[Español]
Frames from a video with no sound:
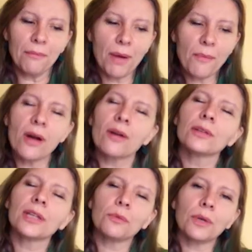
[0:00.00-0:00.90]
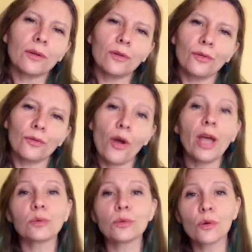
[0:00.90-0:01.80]
Vamos a continuar con los
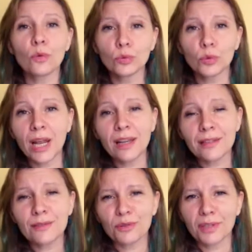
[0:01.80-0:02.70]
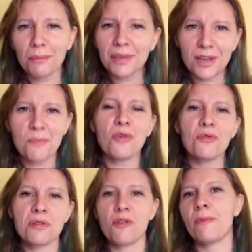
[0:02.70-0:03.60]
estudios culturales, o también
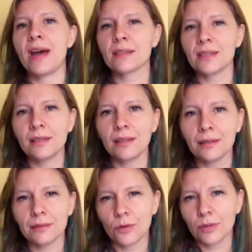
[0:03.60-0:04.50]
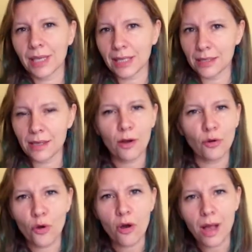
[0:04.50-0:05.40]
llamados neomarxistas, o que quizás
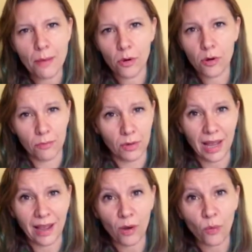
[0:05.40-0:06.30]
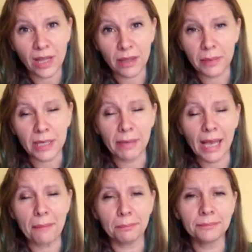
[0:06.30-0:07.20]
conozcamos como la Escuela de
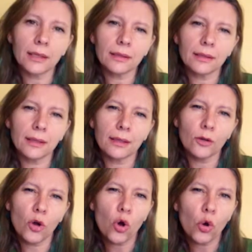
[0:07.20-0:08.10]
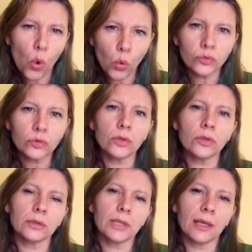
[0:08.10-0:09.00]
Birmingham. Este
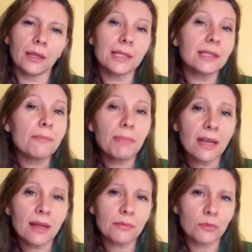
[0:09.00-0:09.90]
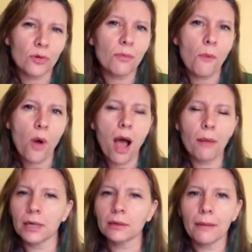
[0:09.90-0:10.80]
conjunto de disciplinas, pero no vamos a
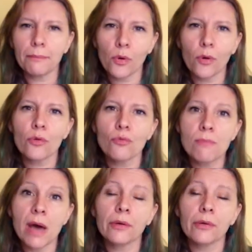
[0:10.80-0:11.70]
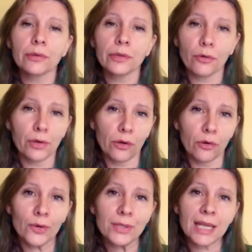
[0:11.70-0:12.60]
hablar tampoco de un marco
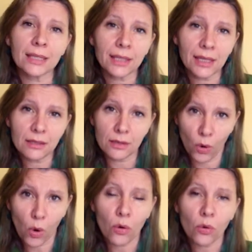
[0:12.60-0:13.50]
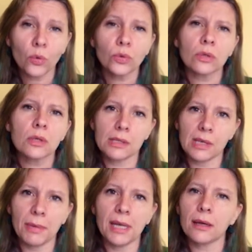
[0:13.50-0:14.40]
teórico central, sino un conjunto de
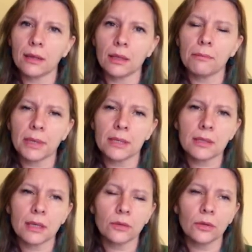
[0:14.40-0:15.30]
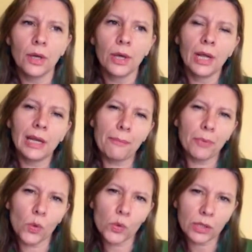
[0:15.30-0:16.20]
disciplinas que están pensando las
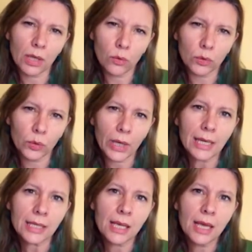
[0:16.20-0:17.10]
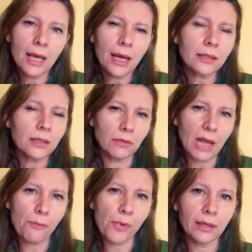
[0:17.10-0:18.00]
producciones culturales, hacen
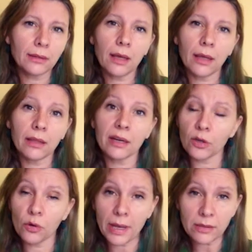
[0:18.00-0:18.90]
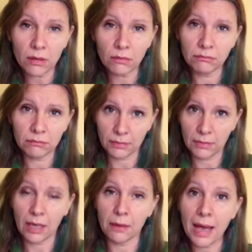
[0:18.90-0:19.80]
una apuesta de renovación
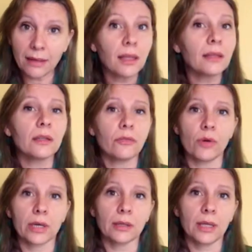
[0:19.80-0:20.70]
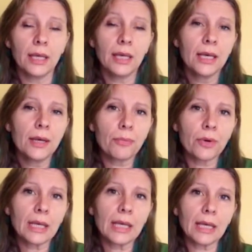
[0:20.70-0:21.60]
eh, bastante fuerte,
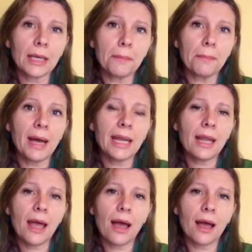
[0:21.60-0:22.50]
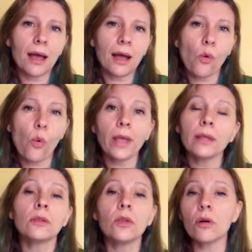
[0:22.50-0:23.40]
porque van a
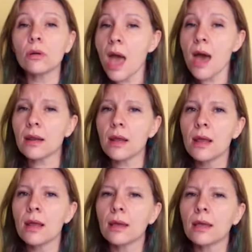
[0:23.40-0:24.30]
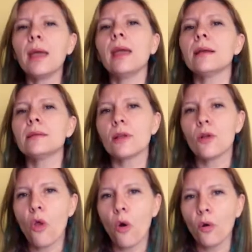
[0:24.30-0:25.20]
cuestionar qué es
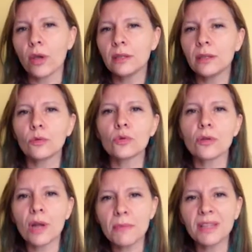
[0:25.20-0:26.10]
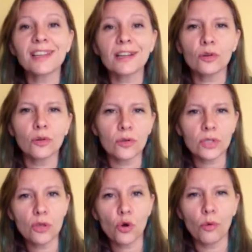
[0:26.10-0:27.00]
lo institucionalmente
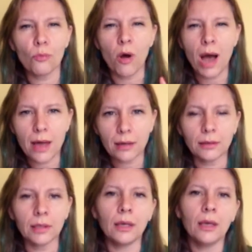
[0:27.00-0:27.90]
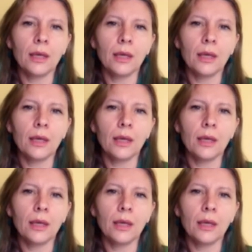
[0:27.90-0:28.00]
reconocido como arte,